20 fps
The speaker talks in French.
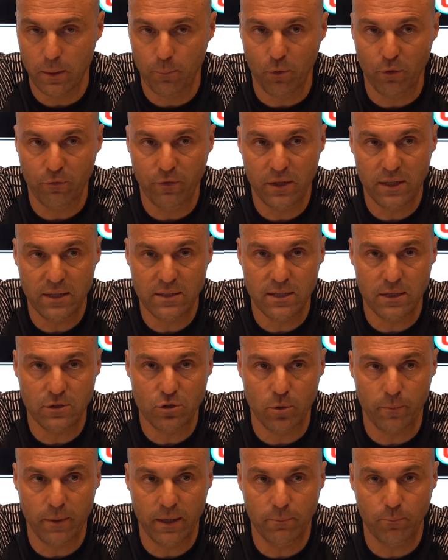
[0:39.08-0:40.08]
profiter de cette
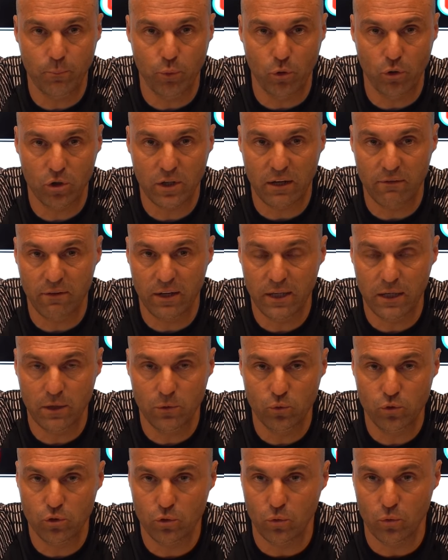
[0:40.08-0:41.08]
semaine pour retravailler
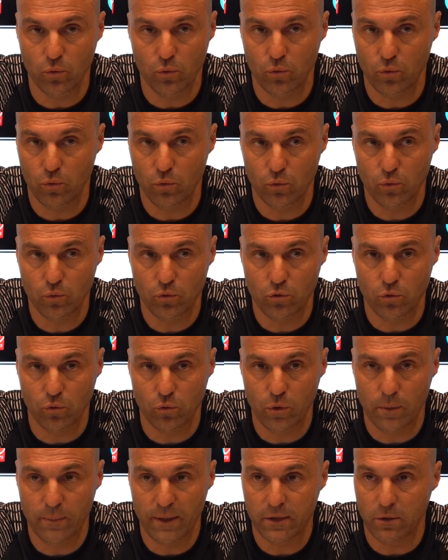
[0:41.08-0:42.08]
tout ce qu'on
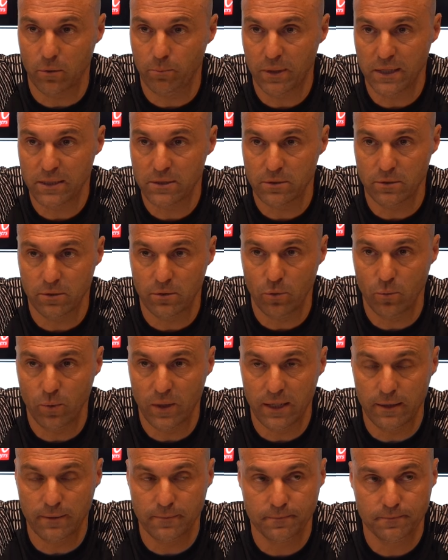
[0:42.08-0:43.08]
doit mettre en place le
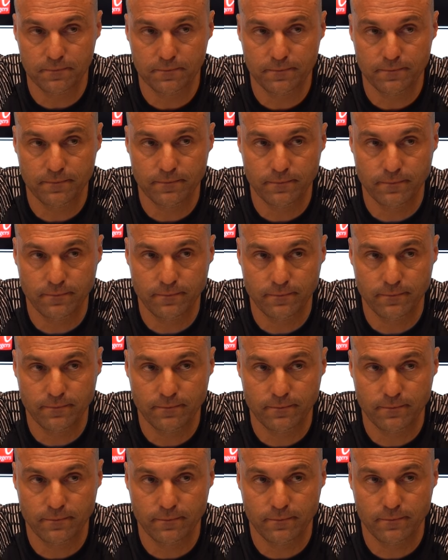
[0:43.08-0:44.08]
week-end.
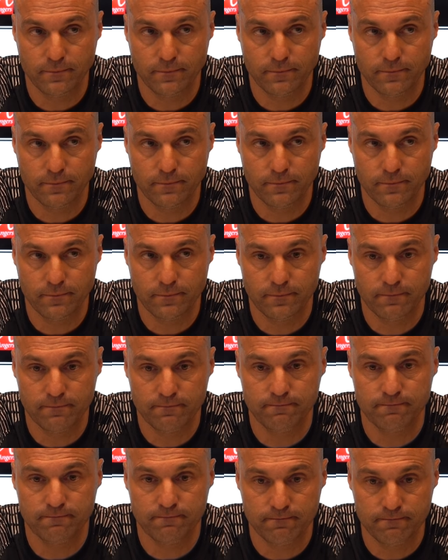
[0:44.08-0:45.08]
Quels axes, toi, tu